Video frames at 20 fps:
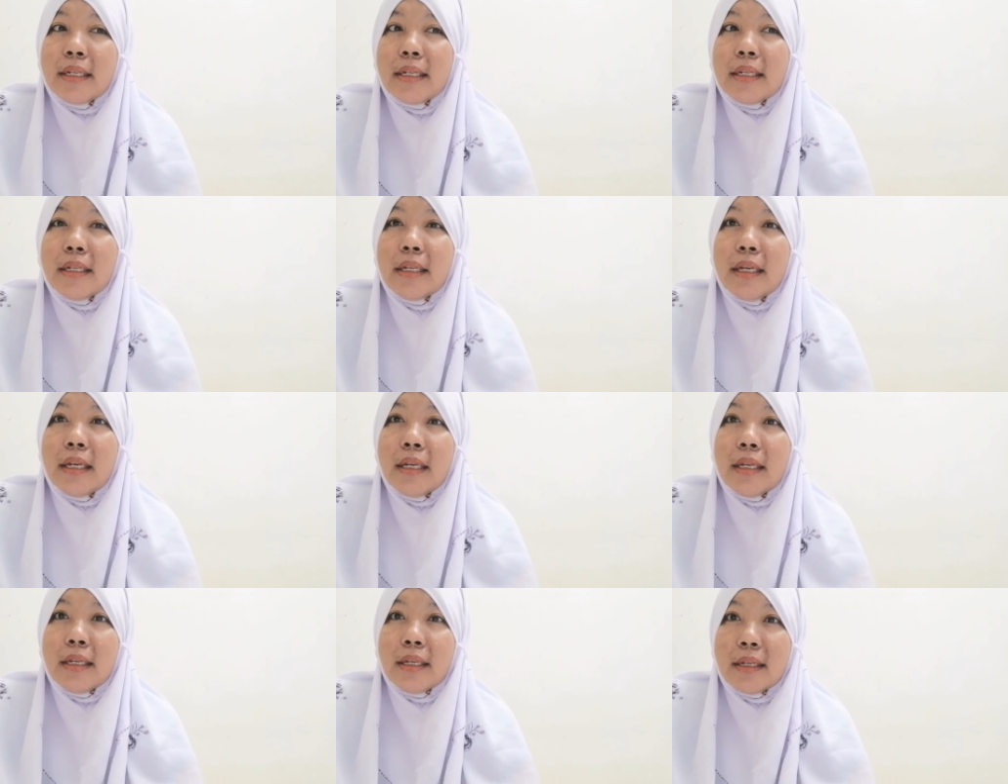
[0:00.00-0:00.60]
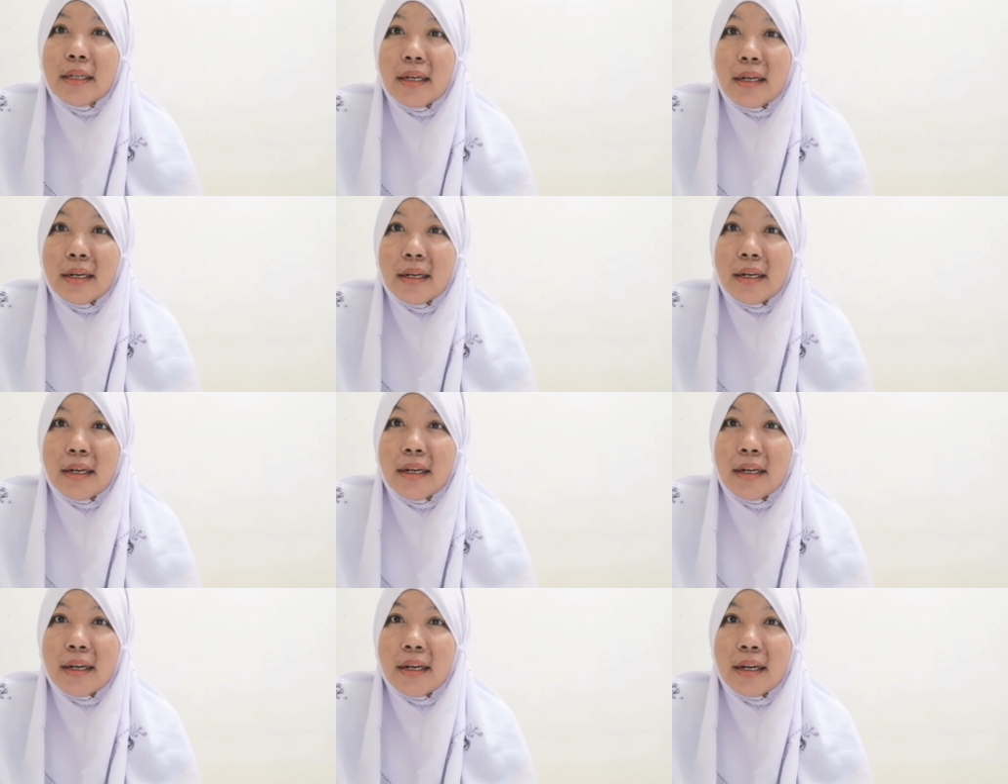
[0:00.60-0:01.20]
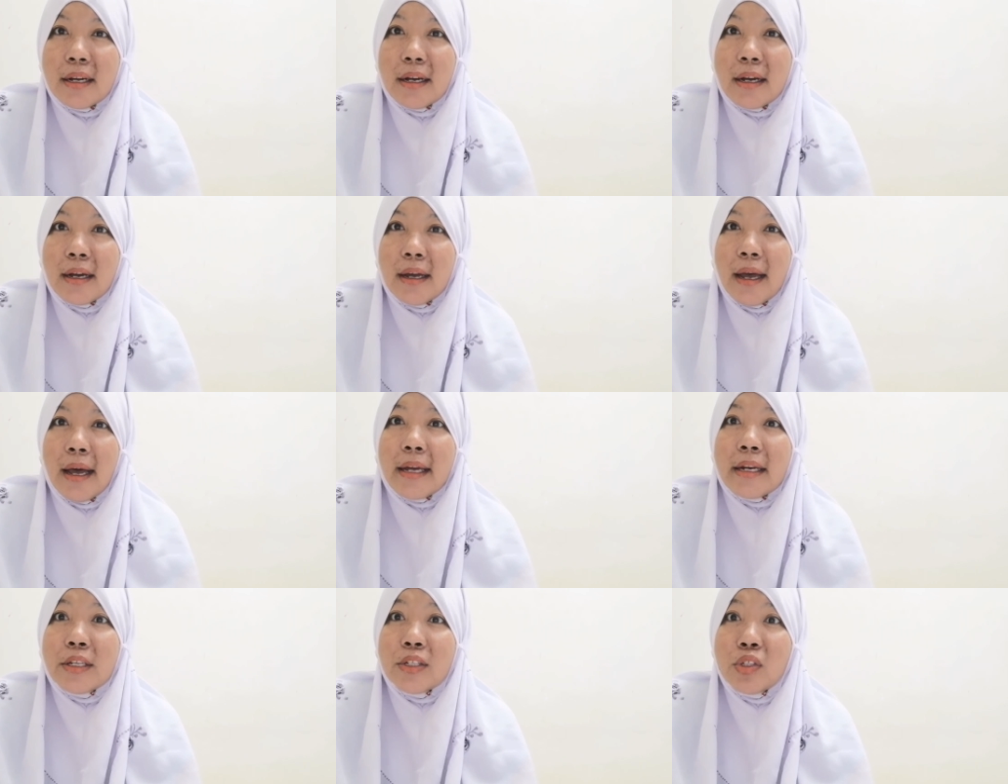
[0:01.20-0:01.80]
Jadi eh,
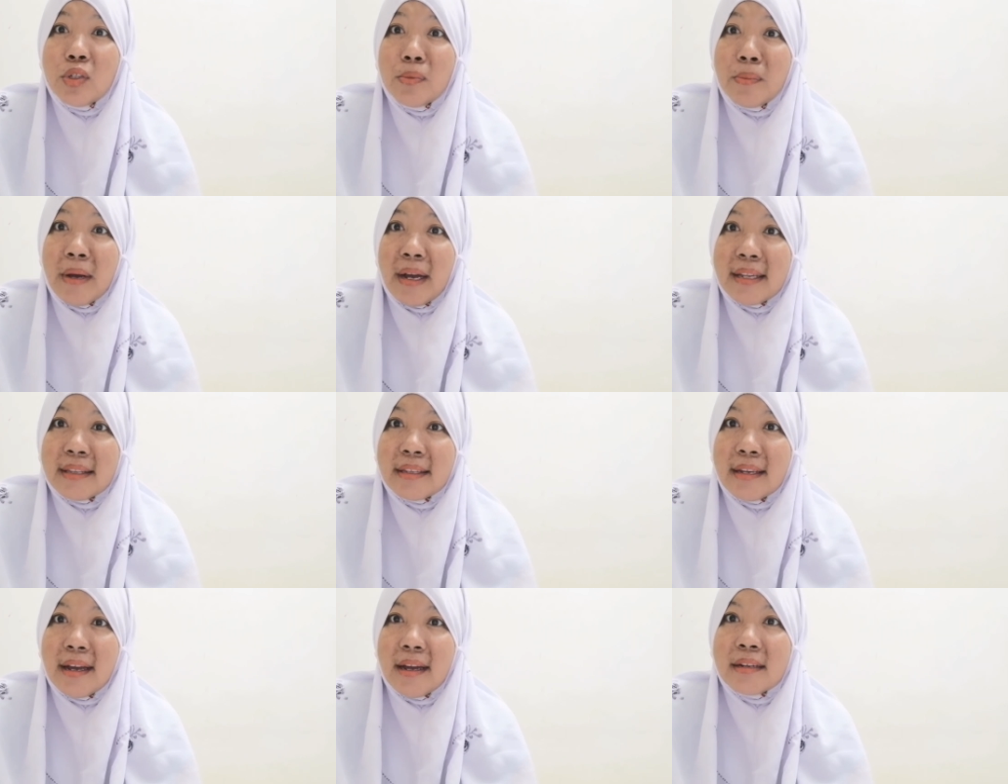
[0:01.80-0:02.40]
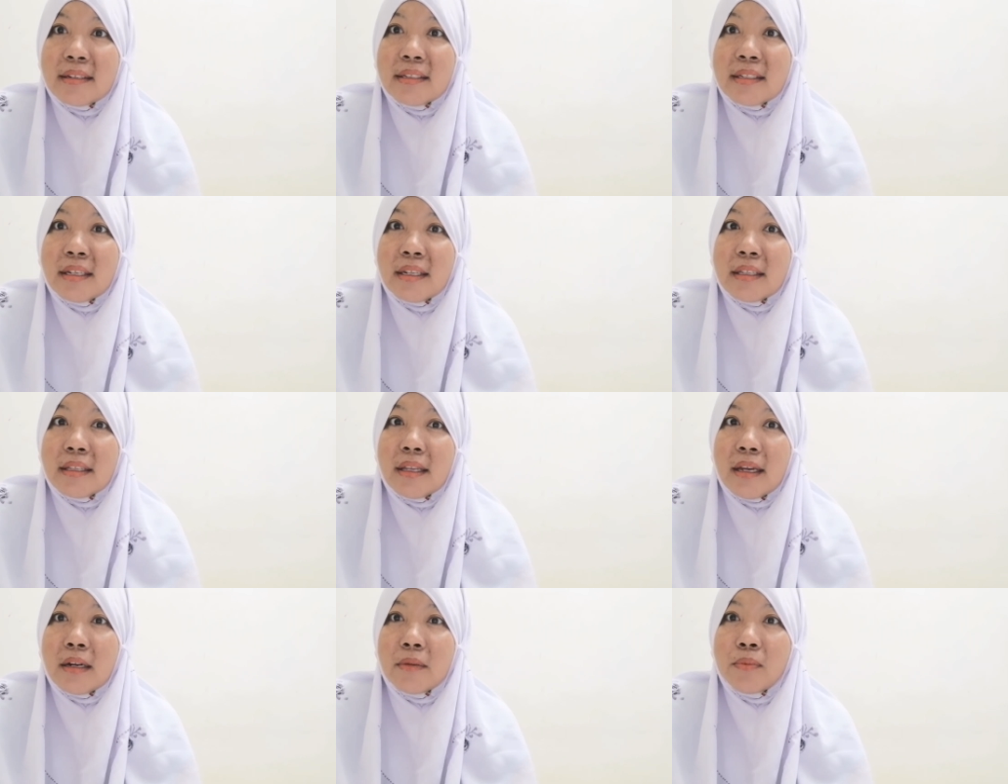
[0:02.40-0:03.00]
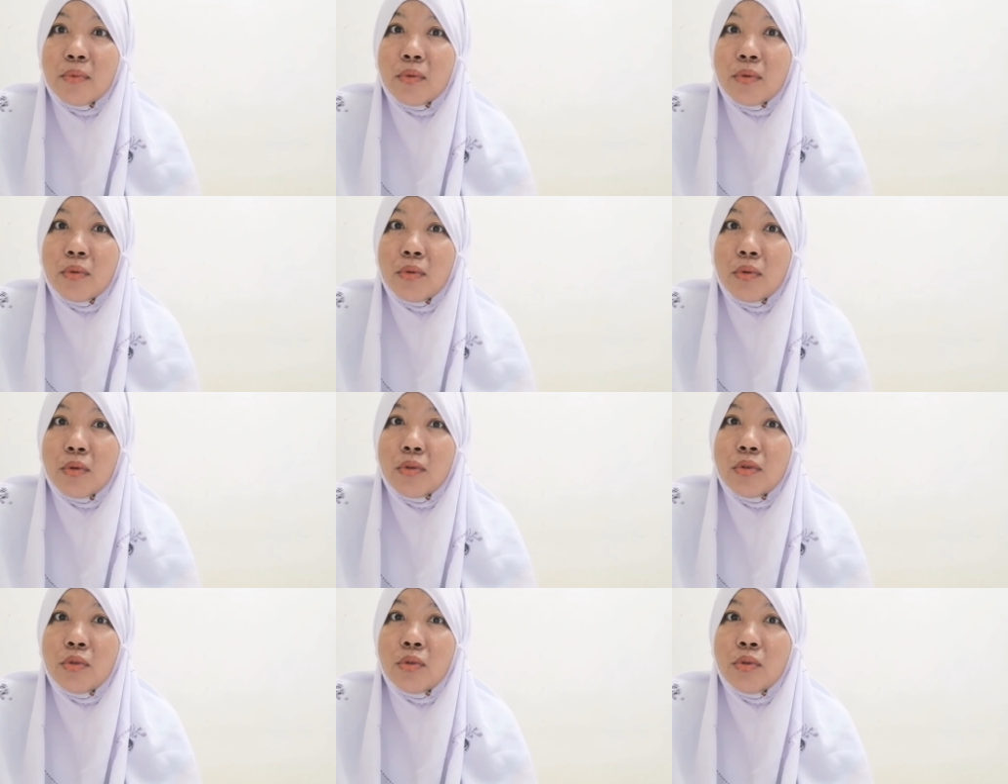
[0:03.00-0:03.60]
hari Jumat kan sekitar
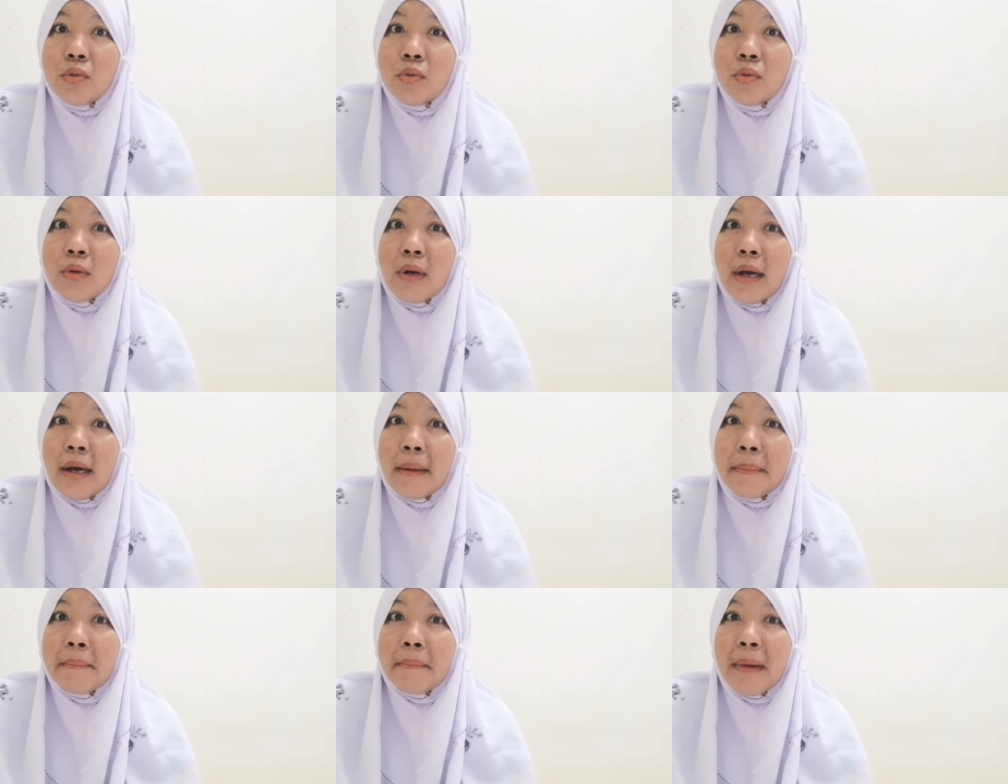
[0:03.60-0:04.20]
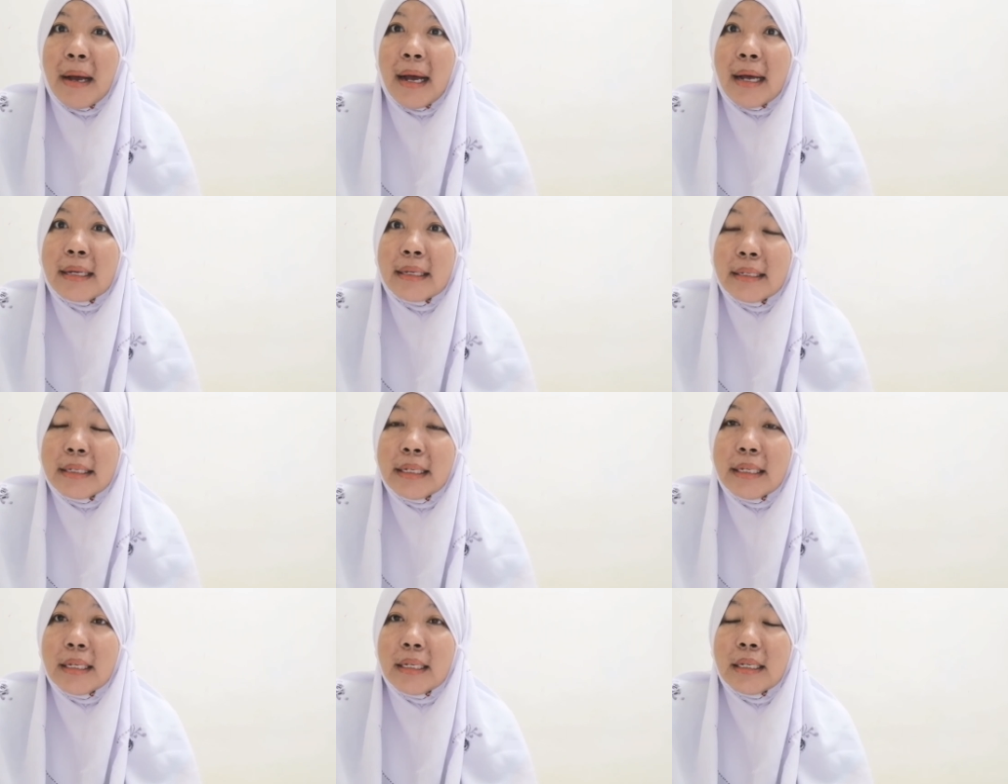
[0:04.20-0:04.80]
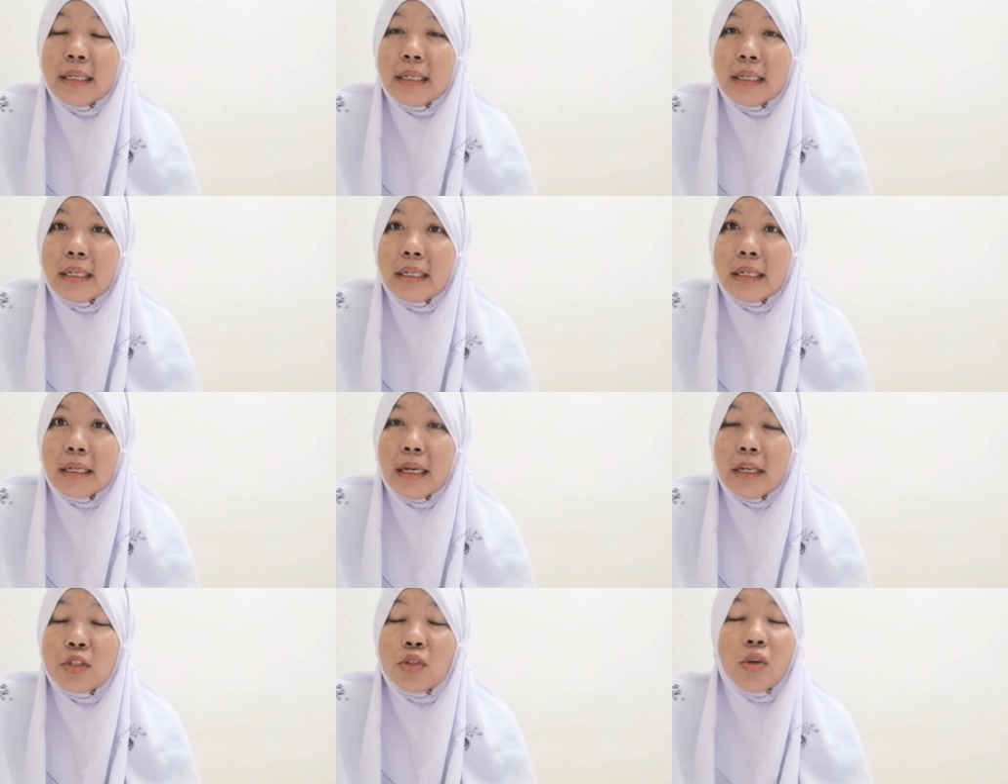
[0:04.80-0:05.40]
pukul 2 pagi.
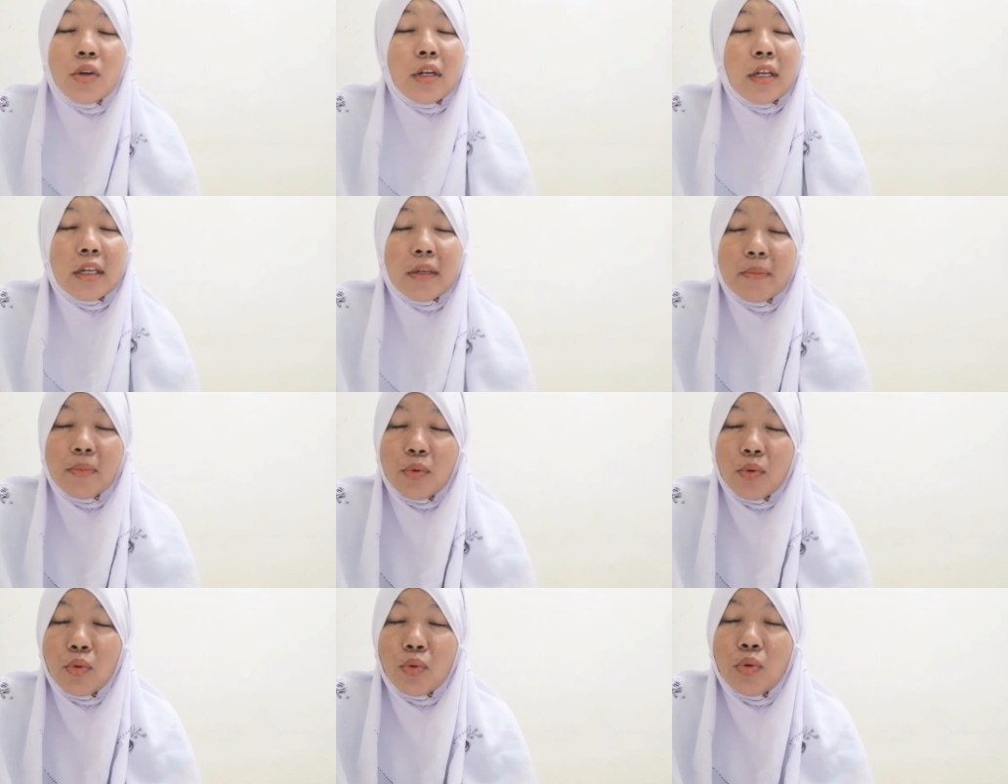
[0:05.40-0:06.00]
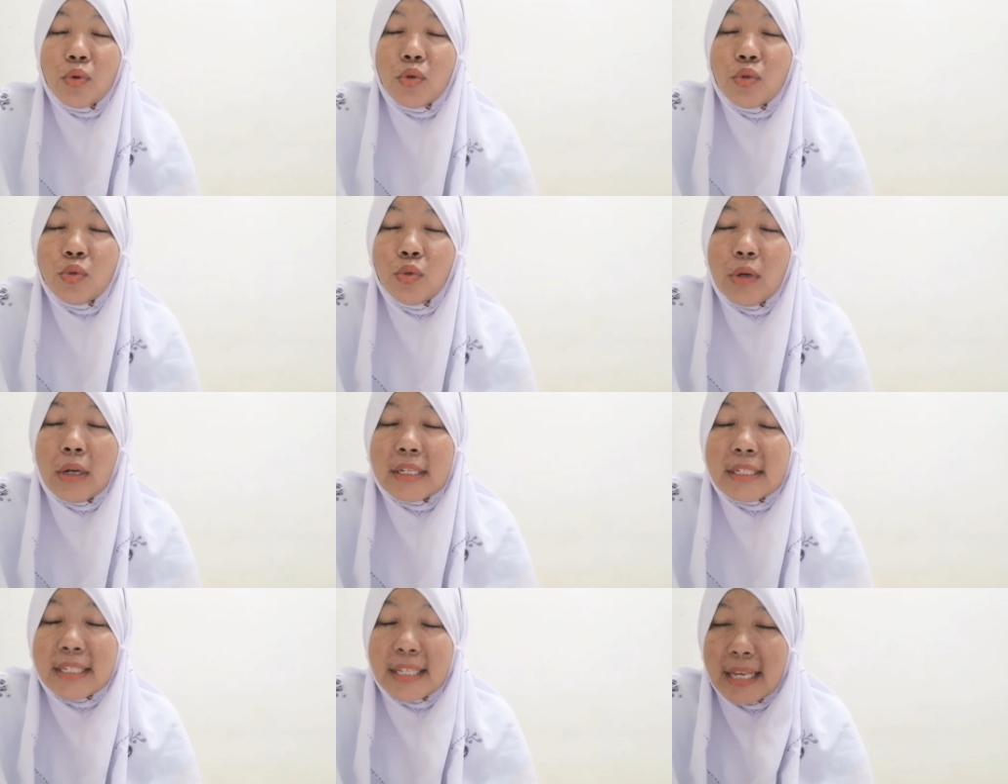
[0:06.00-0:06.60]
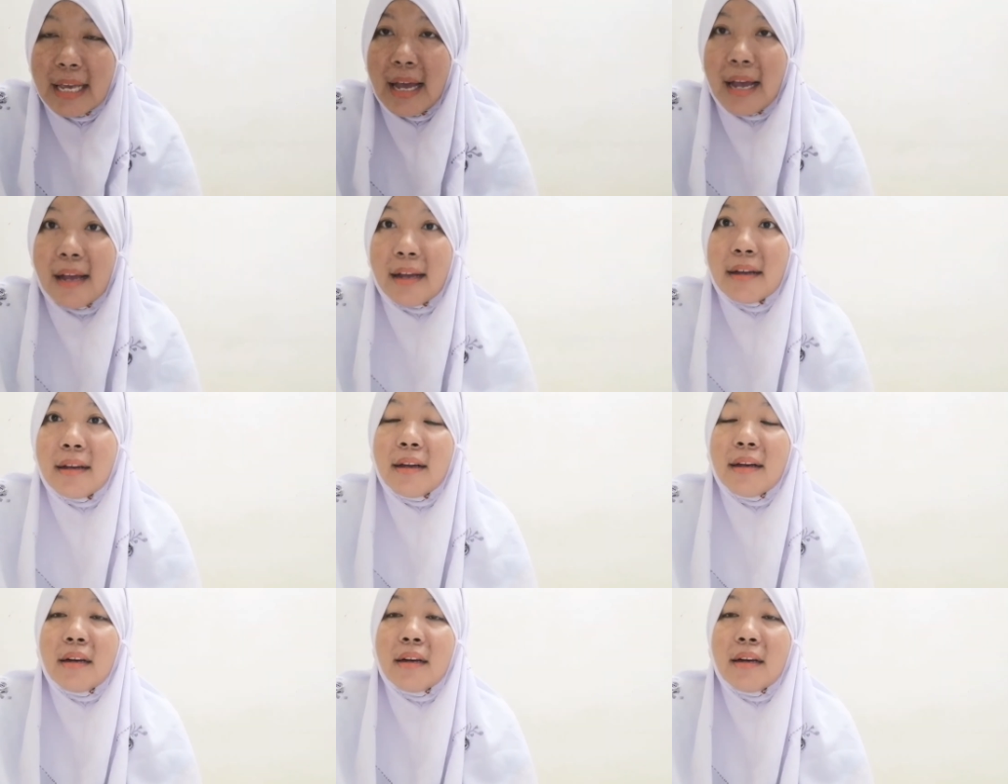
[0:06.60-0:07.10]
Eh sorry, pukul 2 siang.